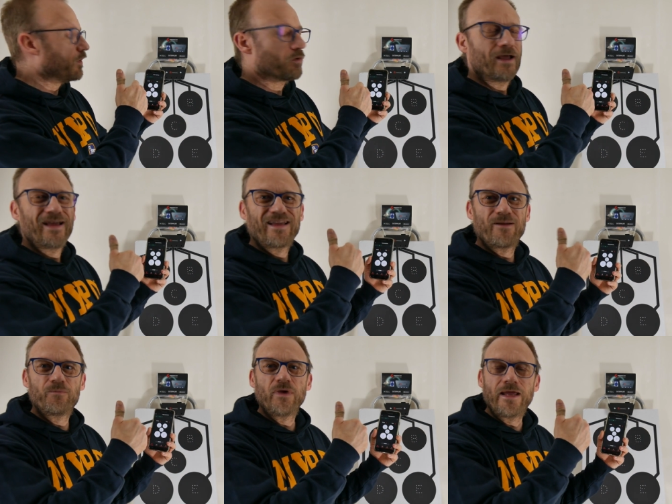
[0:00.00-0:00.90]
Mode
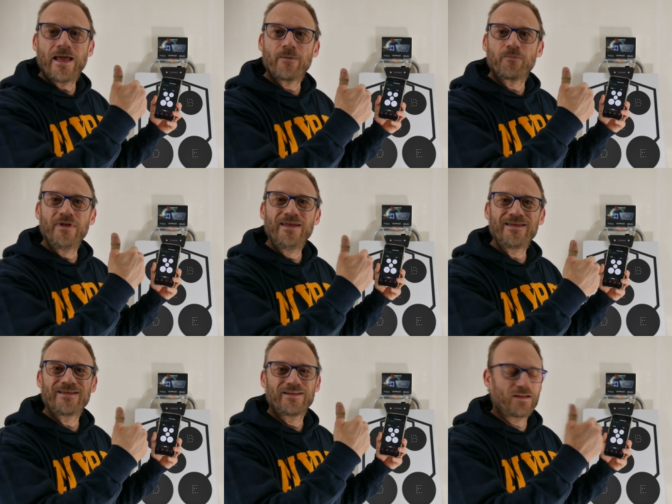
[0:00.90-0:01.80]
gibt mir die App
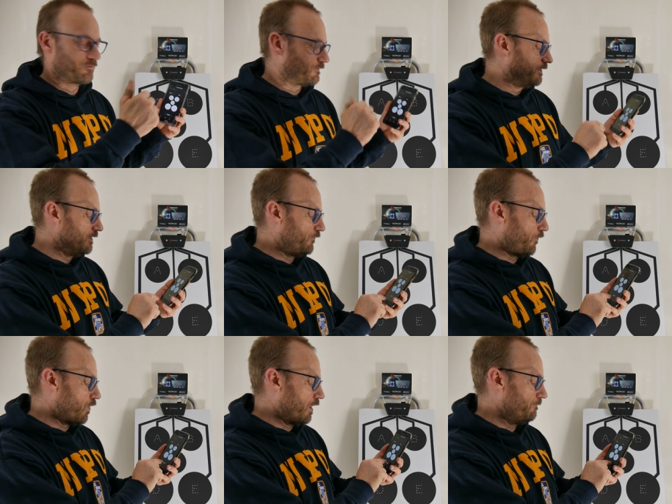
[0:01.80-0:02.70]
nicht das Ziel
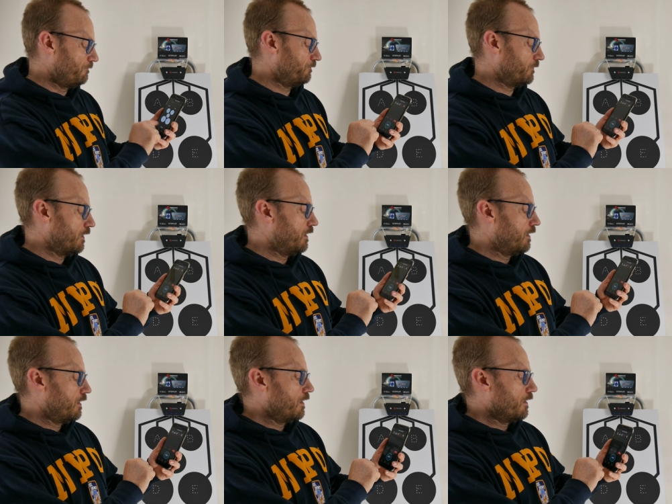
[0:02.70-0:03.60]
vor.
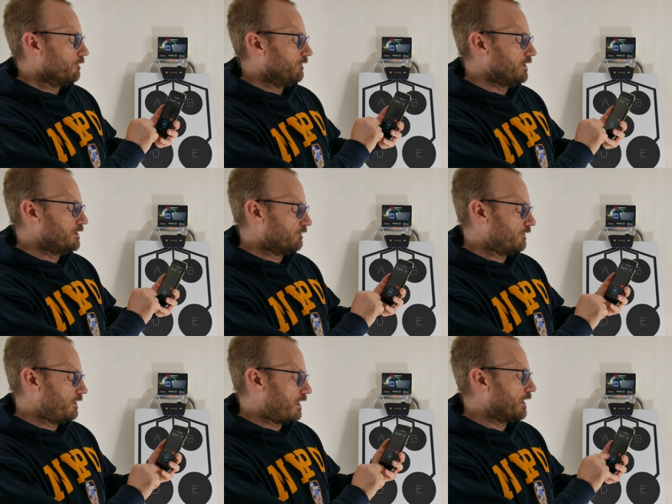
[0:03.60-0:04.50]
Wenn ich jetzt
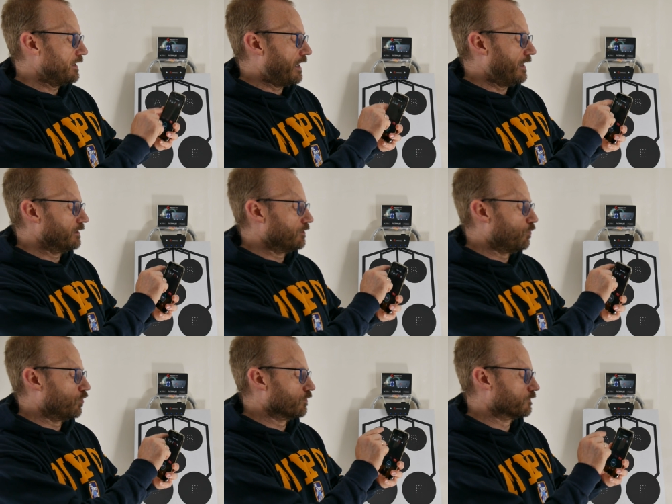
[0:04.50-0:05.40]
in einen anderen
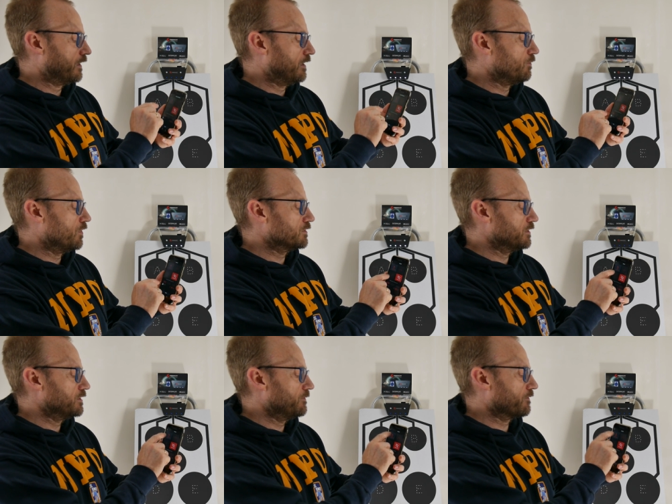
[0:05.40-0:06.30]
Modus gehen möchte,
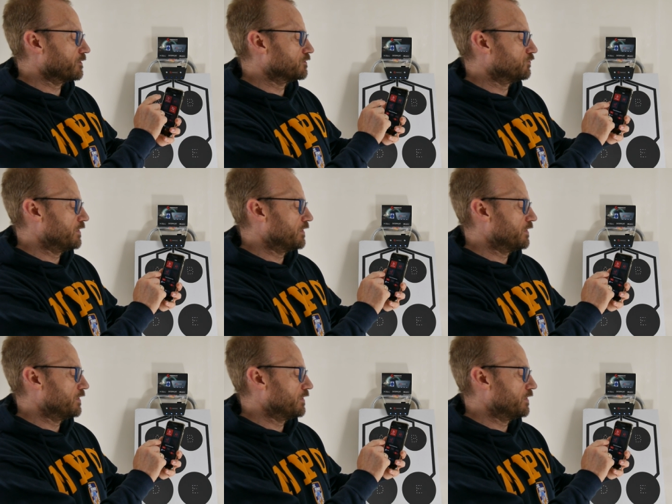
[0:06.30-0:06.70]
ich nehme jetzt zum Beispiel